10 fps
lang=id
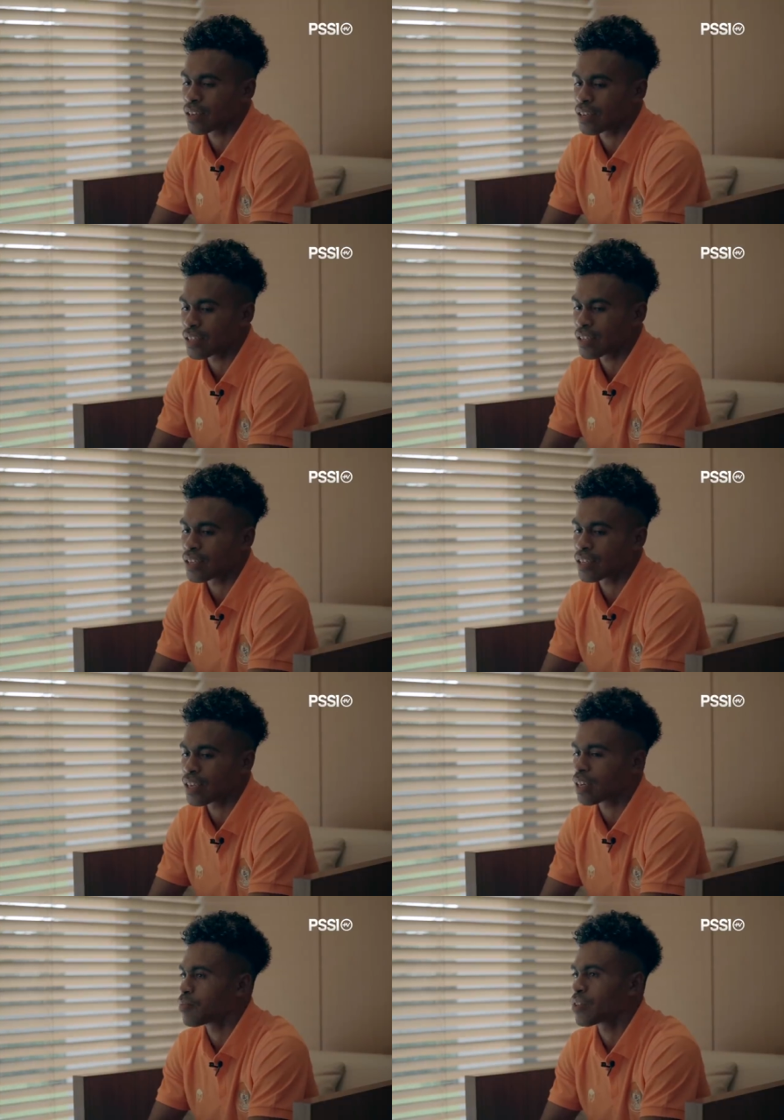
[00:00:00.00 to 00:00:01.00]
di sini
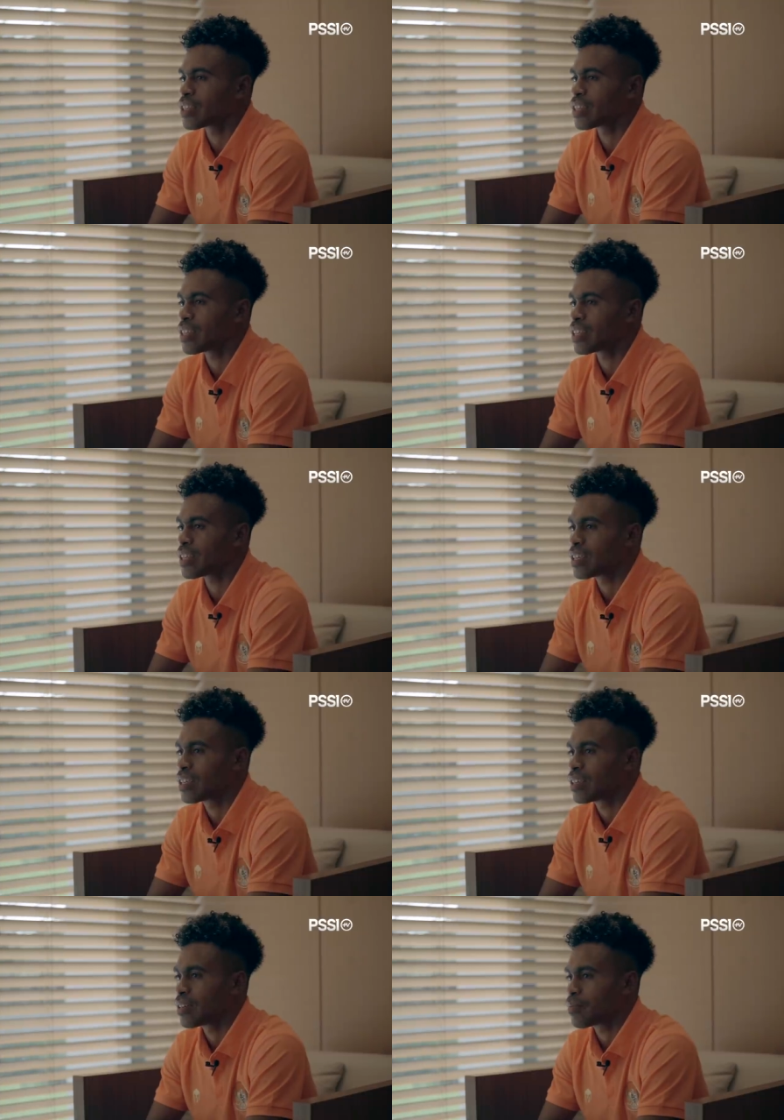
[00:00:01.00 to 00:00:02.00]
tidak mungkin sendiri
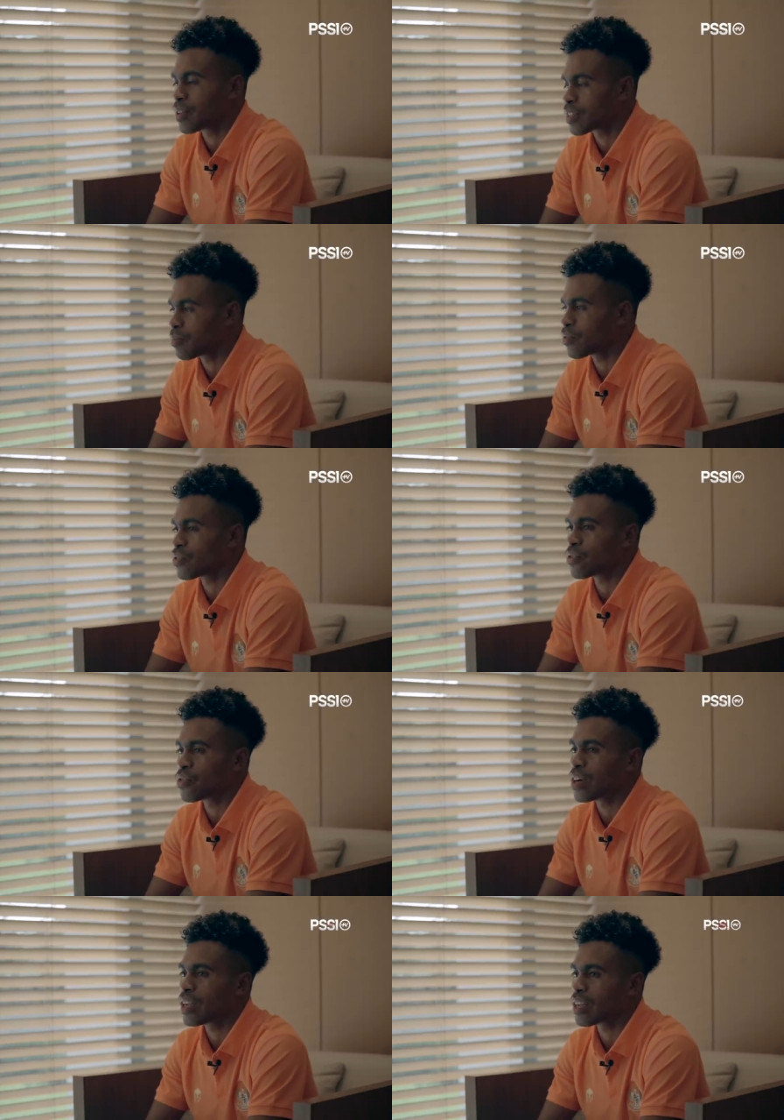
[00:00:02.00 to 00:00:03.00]
pasti butuh
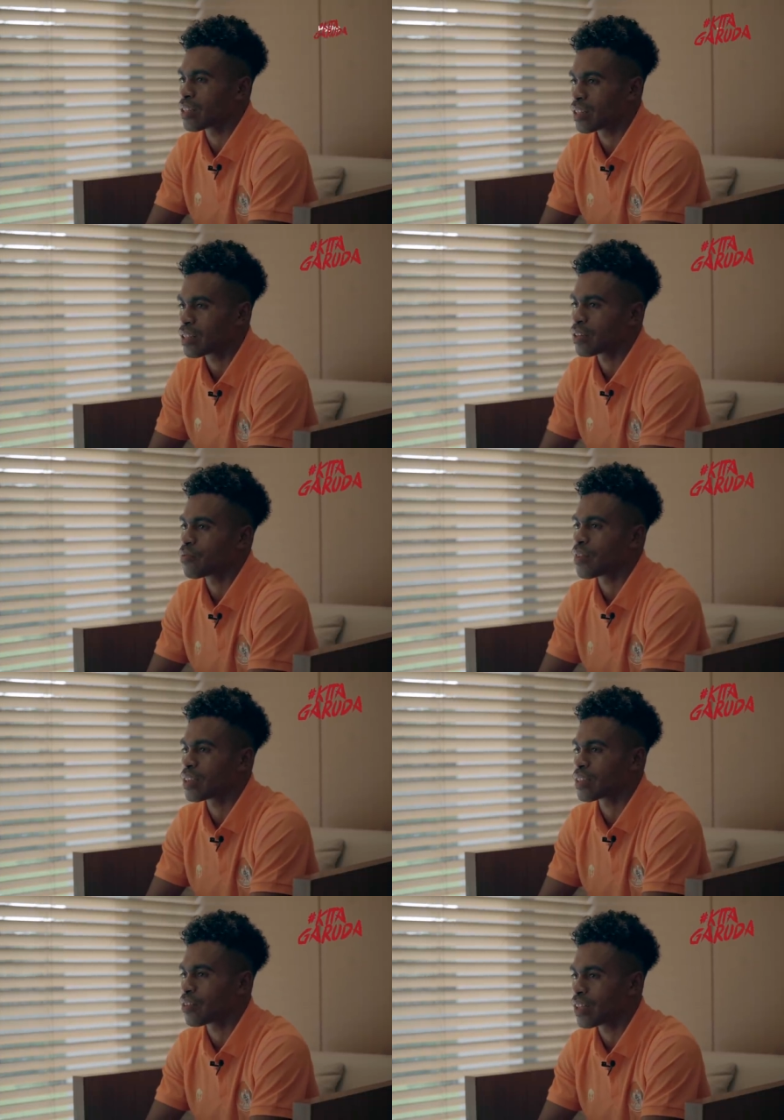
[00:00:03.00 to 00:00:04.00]
dukungan dari
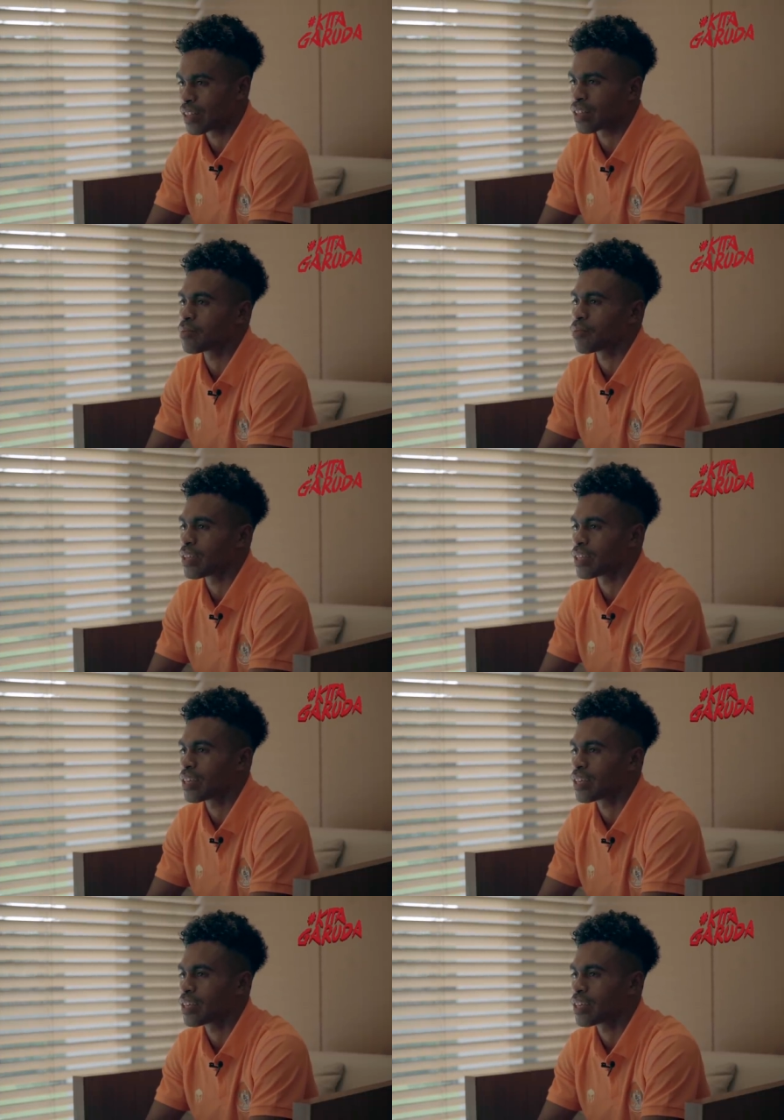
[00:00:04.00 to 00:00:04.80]
fans Indonesia semuanya